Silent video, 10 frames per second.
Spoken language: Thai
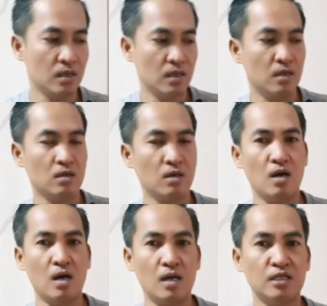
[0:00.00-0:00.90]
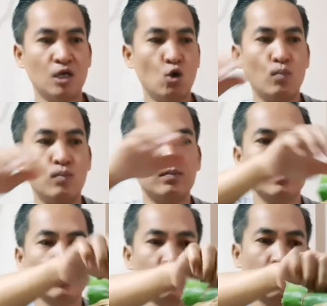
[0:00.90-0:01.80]
แล้วก็อันนี้ชะอม
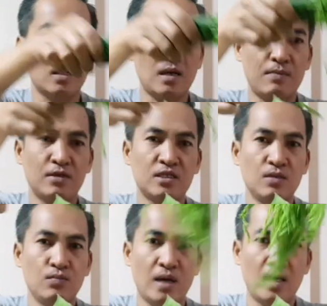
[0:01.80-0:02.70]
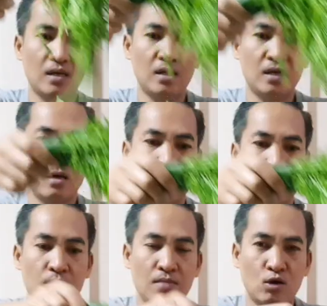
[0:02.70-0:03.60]
กรัมละ10 บาทนะฮะแล้วก็
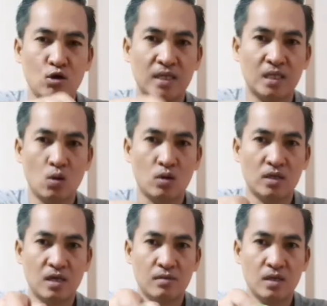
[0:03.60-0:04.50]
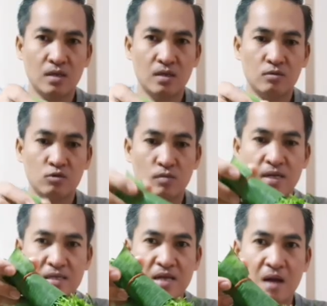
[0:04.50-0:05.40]
มัดด้วยเบตองนะครับเนี่ยส่วน
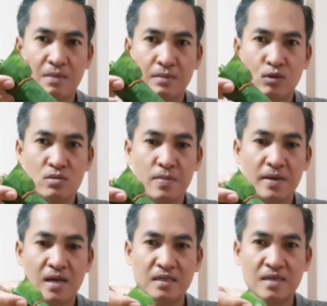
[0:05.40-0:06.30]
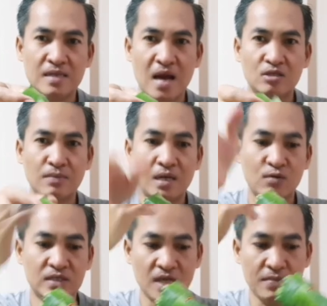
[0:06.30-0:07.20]
มีหนังยางมัดมาด้วยไม่เป็นไรหนังยางมันสามารถ
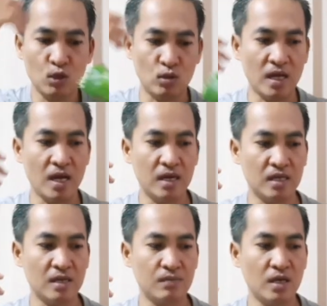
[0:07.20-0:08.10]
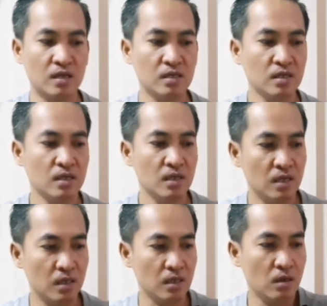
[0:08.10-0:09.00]
เอาไว้ใช้ประโยชน์ได้นะครับนะ
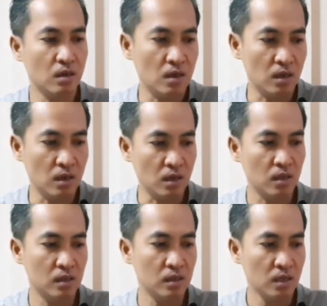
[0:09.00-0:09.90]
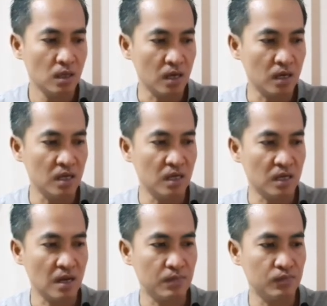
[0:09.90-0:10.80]
แล้วก็อันนี้
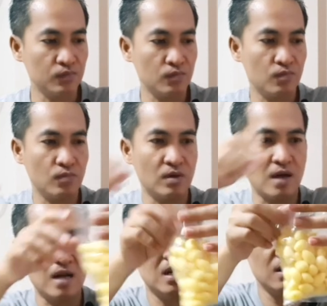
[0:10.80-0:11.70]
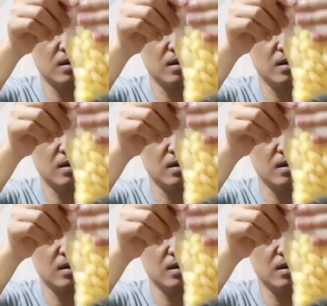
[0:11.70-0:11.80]
นะครับร้านนี้